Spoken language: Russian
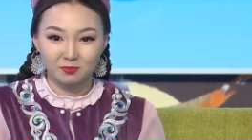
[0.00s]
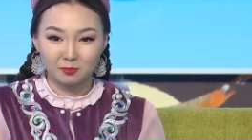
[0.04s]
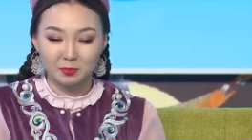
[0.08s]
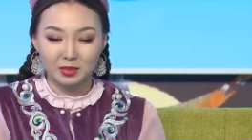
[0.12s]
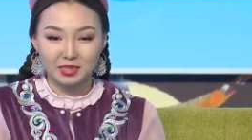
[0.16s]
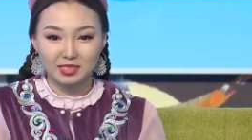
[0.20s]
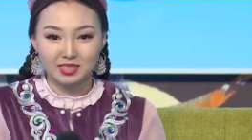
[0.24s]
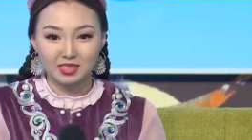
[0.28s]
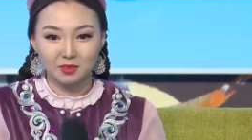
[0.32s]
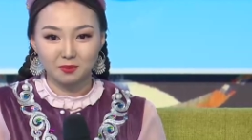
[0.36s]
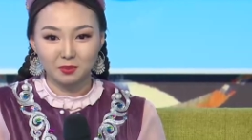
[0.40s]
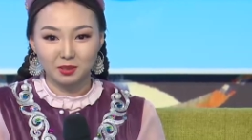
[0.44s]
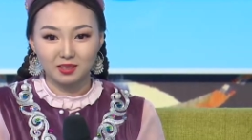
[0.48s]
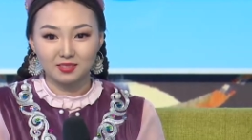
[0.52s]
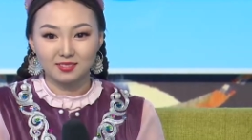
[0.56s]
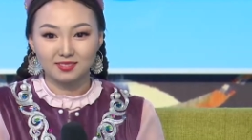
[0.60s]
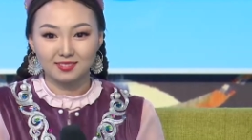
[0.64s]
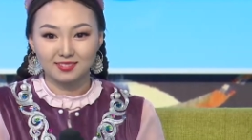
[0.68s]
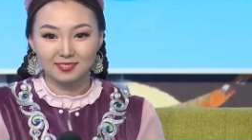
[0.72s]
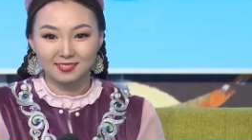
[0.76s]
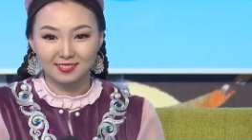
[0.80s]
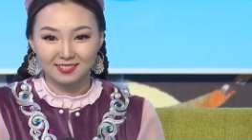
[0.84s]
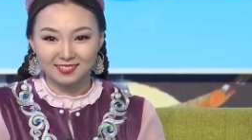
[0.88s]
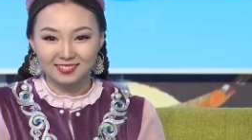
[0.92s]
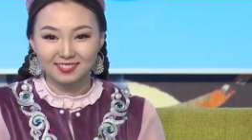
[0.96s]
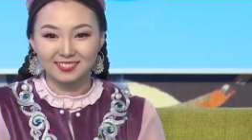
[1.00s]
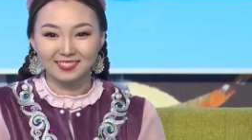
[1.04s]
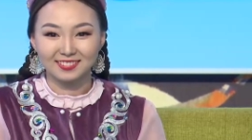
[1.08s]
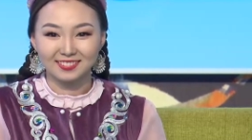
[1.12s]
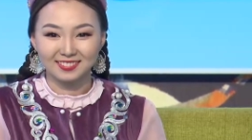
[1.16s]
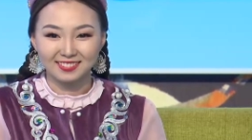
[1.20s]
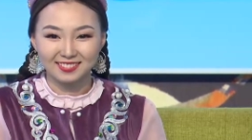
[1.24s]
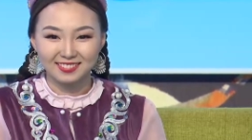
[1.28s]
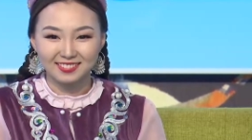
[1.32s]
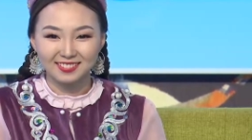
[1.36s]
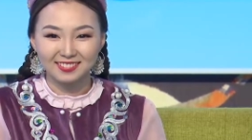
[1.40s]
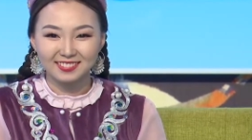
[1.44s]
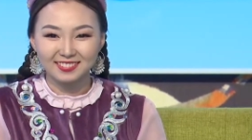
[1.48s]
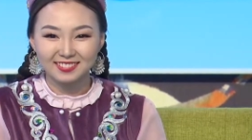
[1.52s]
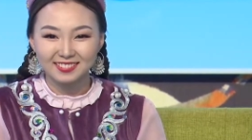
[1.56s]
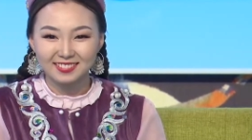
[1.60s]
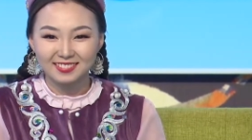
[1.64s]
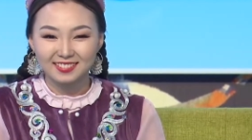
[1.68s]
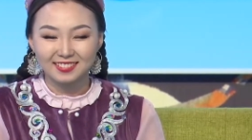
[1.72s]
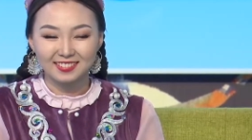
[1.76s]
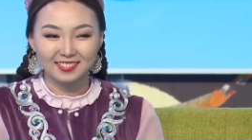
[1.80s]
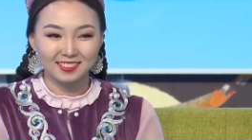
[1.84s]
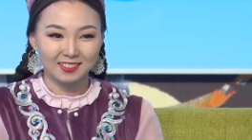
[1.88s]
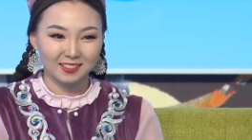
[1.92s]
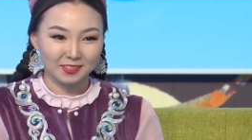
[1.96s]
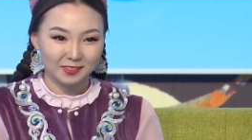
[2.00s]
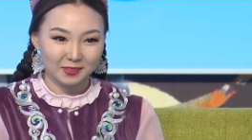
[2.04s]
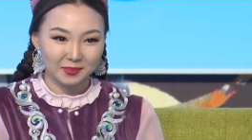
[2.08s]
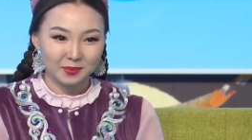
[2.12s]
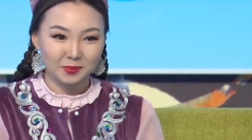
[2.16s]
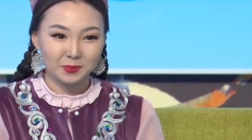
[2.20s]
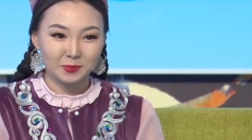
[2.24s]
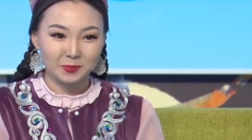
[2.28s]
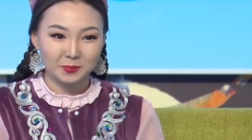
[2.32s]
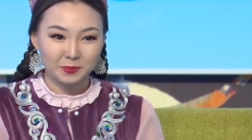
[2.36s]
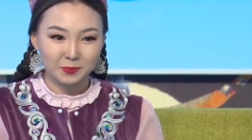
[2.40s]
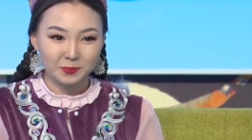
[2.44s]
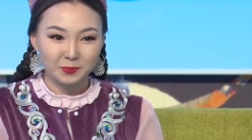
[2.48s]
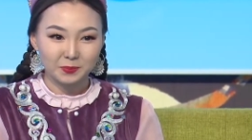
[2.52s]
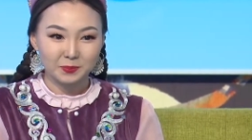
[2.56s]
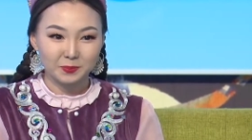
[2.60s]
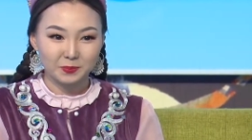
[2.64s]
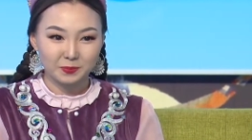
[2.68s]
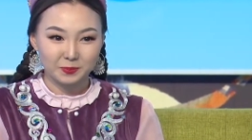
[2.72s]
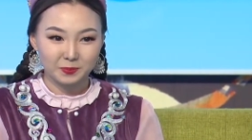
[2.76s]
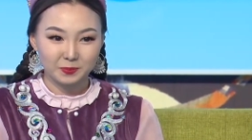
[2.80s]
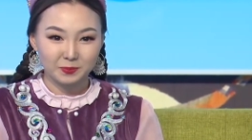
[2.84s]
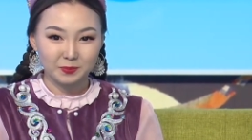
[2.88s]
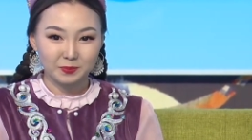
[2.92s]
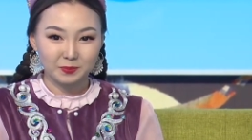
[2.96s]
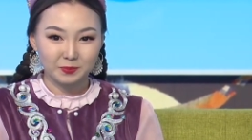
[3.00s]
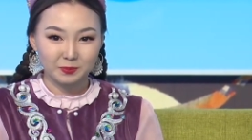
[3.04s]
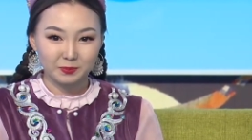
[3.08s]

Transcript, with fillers: коллегами из Астана Мюзикла. Поэтому